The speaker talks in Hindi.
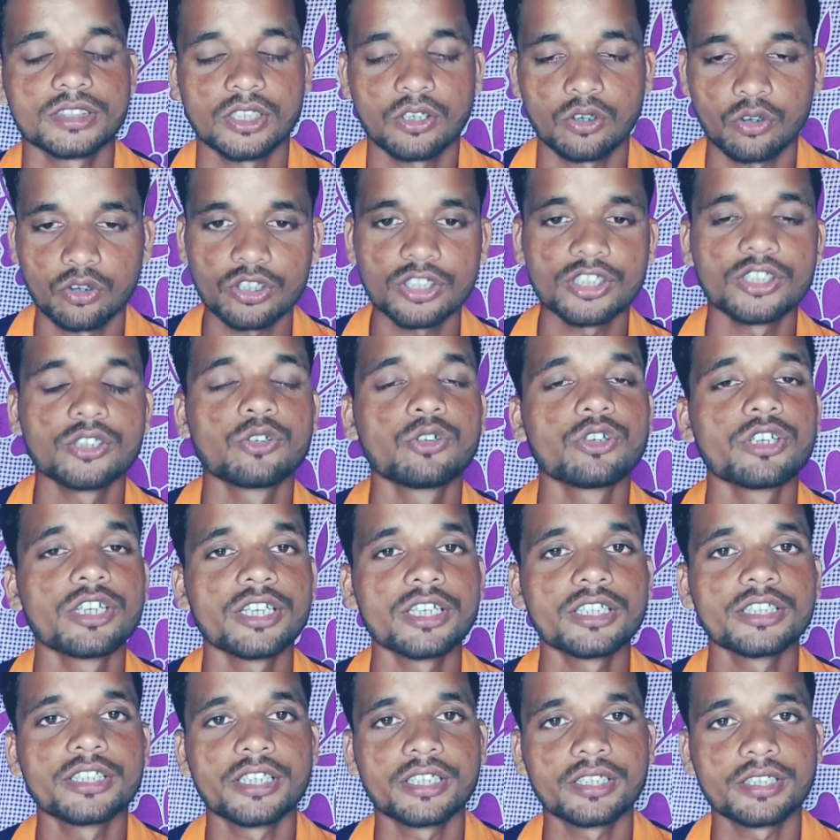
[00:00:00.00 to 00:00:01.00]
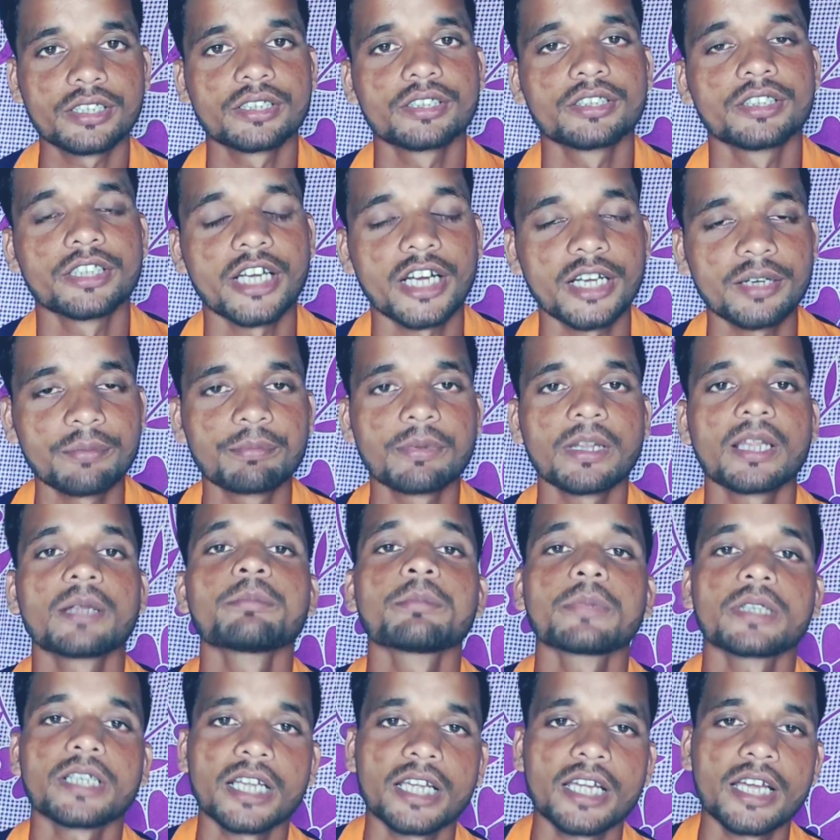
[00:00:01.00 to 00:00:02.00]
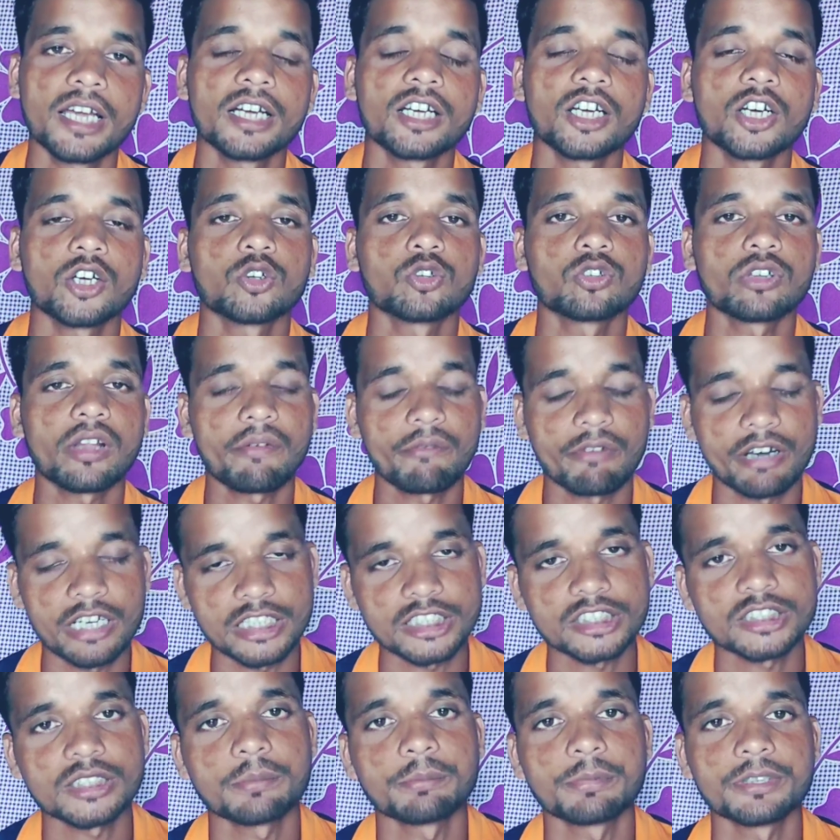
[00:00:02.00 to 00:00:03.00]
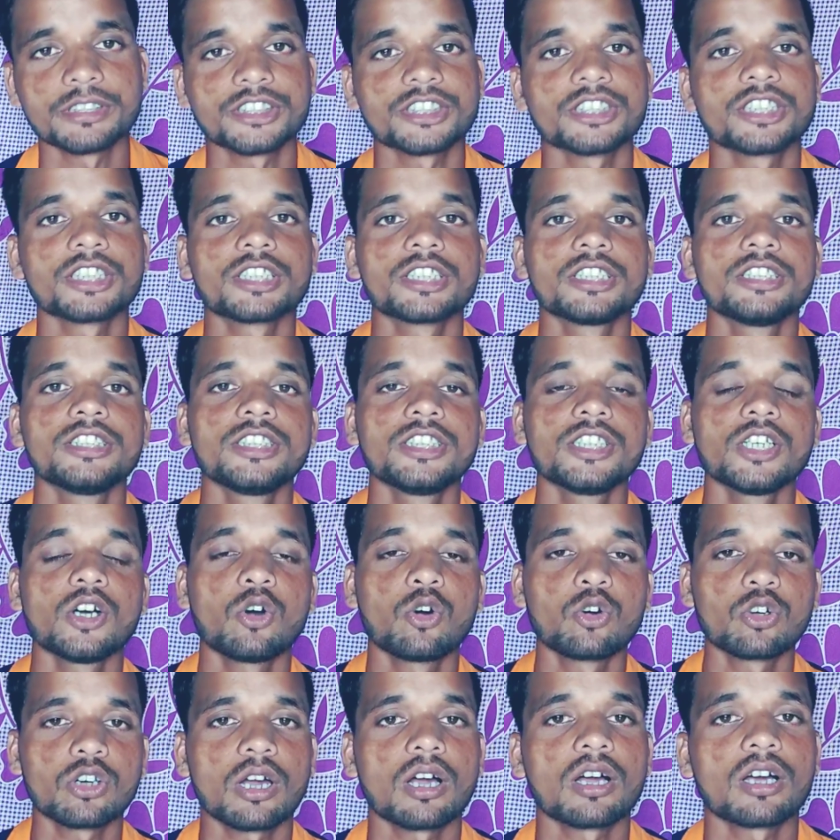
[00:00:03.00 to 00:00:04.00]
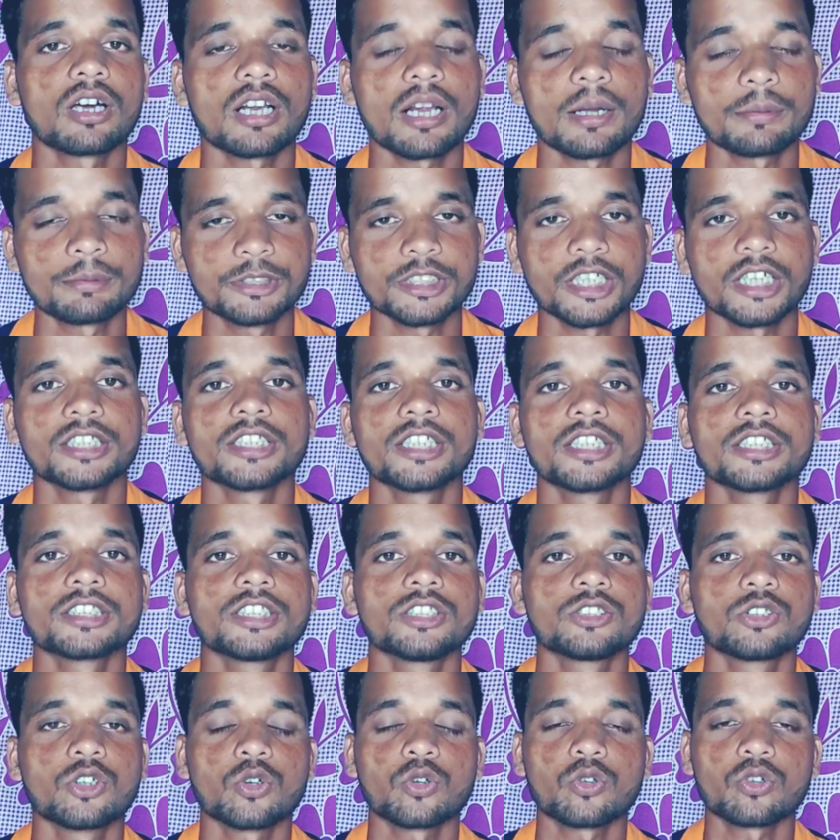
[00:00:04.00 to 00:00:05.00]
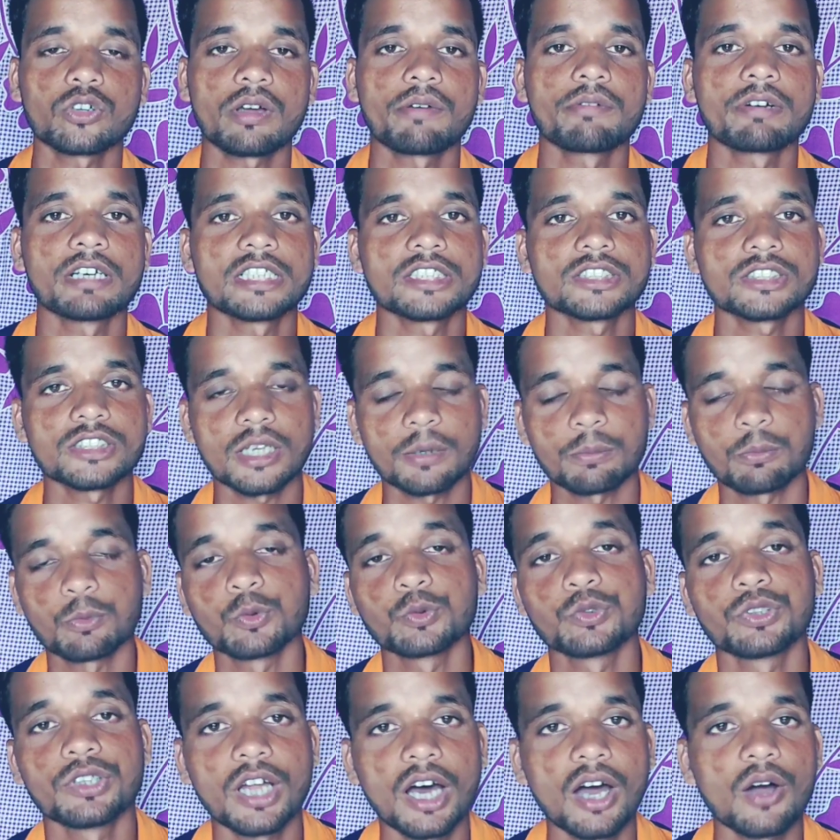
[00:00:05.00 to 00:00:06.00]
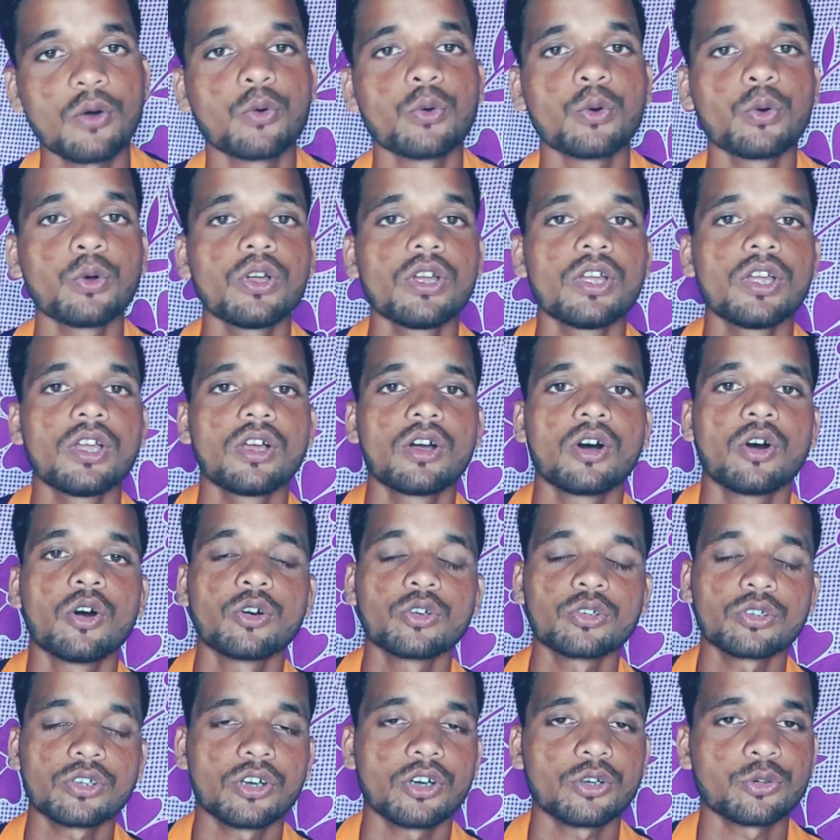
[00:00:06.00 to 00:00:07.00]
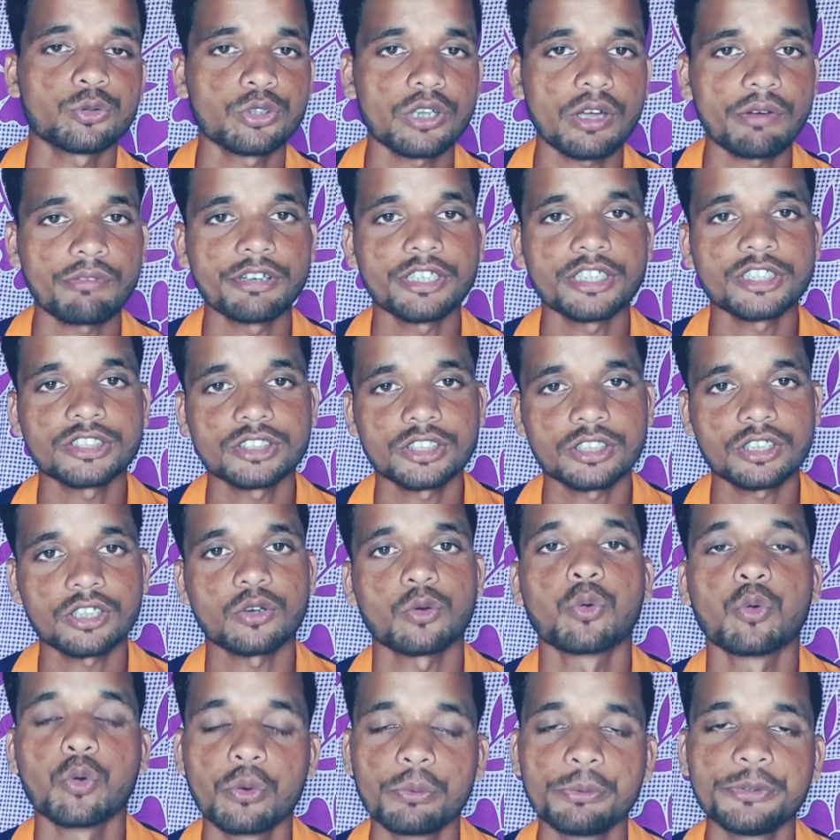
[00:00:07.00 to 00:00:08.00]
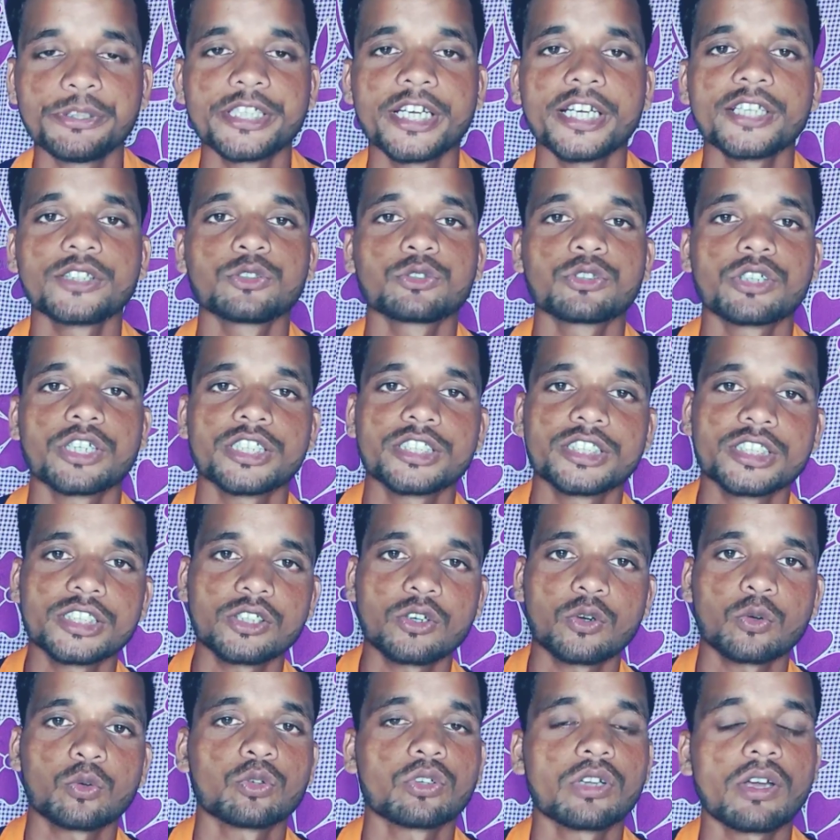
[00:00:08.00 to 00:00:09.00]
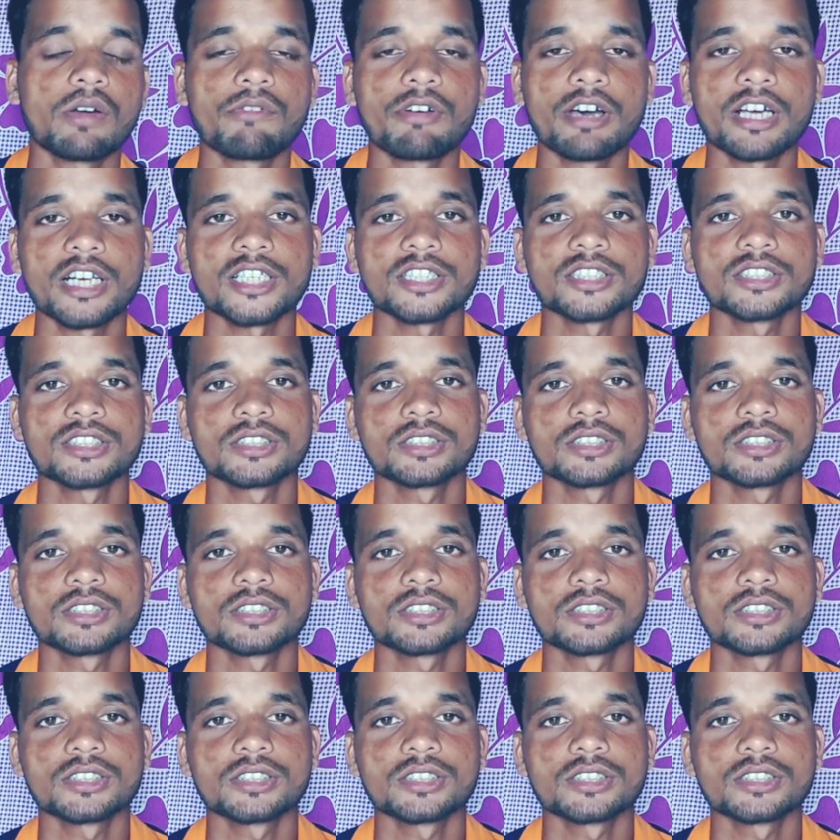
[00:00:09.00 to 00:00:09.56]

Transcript: और इन्होंने डाइट प्लान बनाया है कोरोना वायरस से बचने के लिए और अगर आप चाहते हैं कि कोरोना वायरस आपको ना हो और कोरोना वायरस अगर हो भी जाए तो कैसे कोरोना वायरस